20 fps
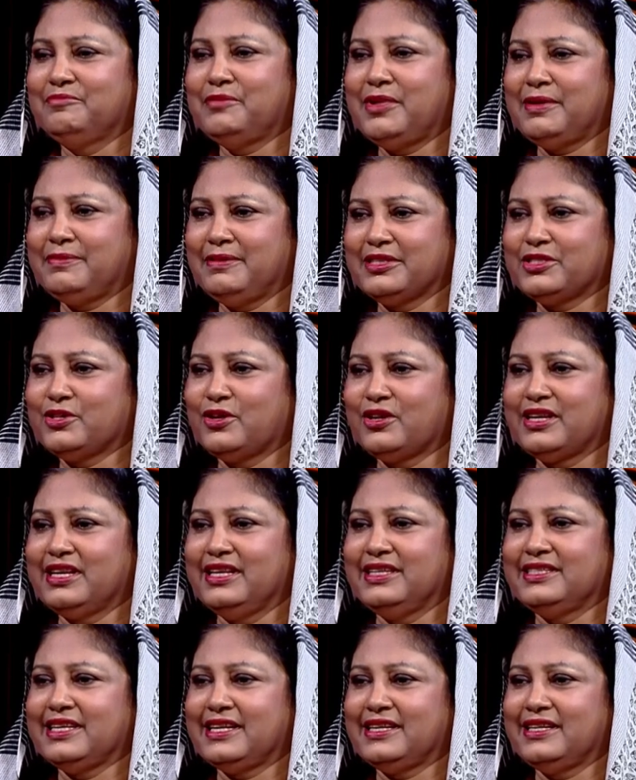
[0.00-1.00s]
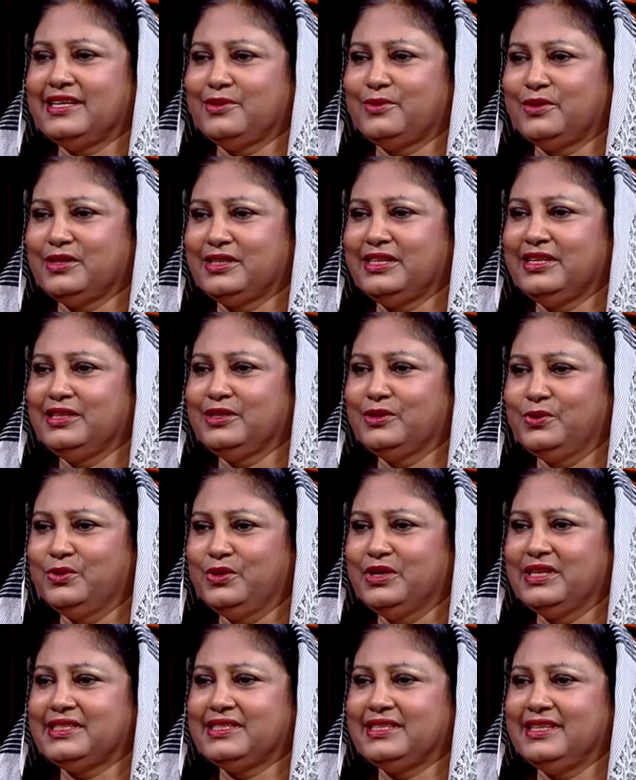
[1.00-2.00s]
বাবা সরকারি চাকরি করতেন
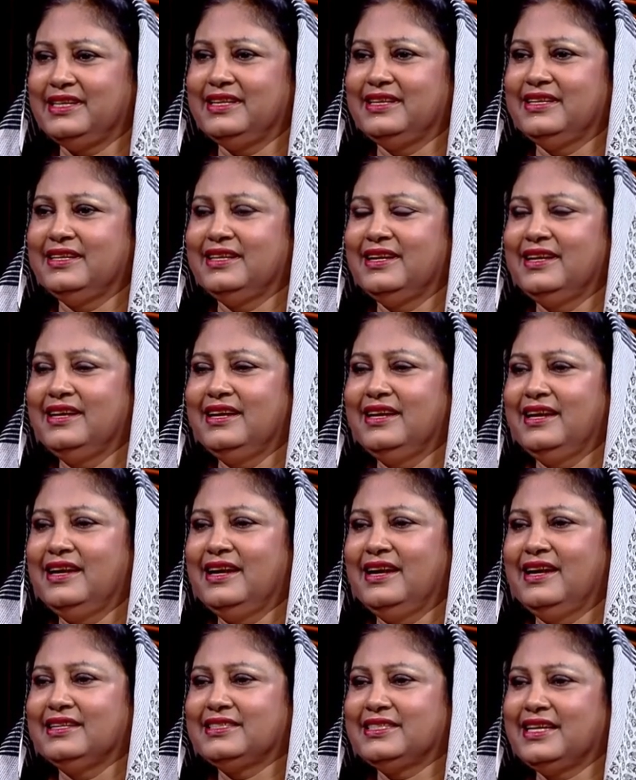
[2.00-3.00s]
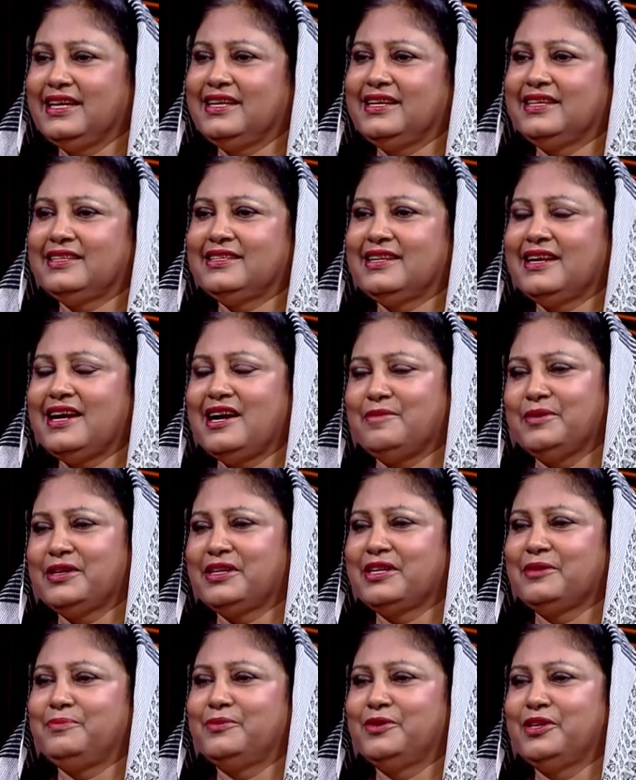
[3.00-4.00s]
দূরে ছিলেন আর সেই ক্ষেত্রে
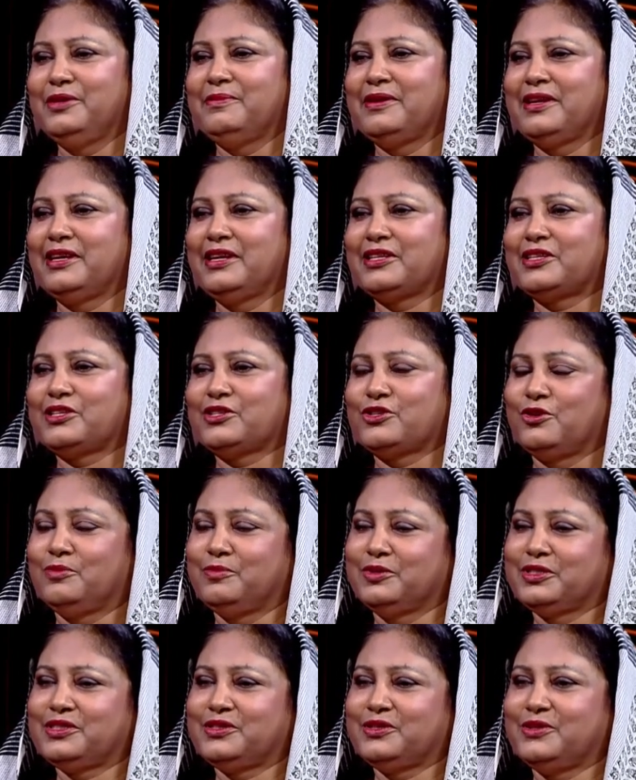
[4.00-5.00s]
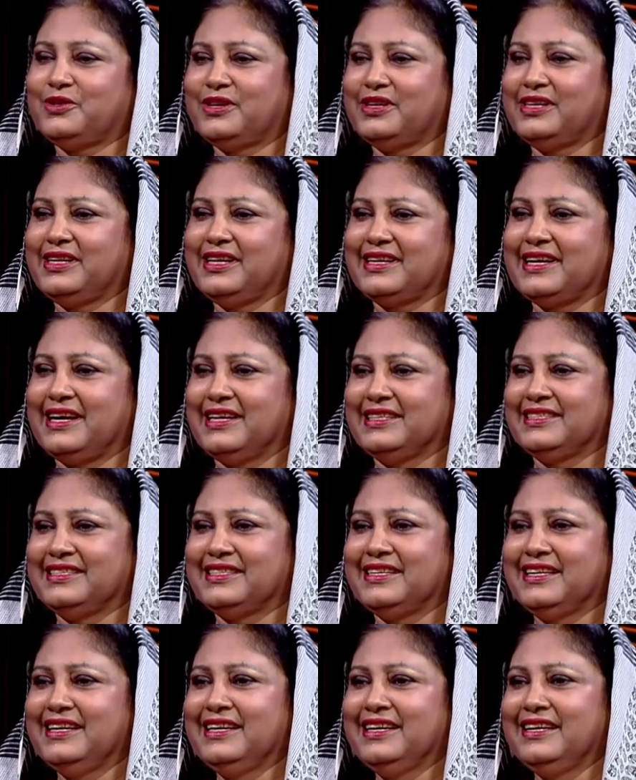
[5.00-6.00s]
আমাকে পরিবারের সমস্ত ধরনের কাজ
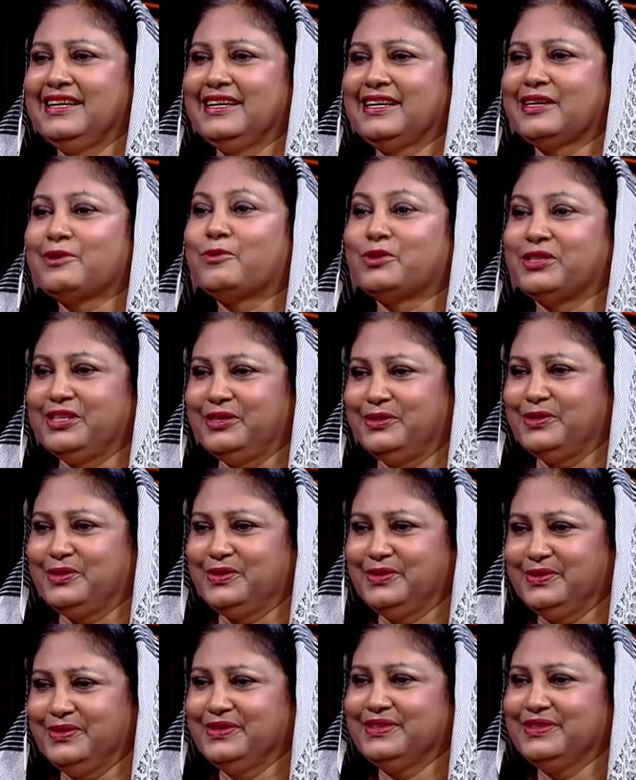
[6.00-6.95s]
করতে হতো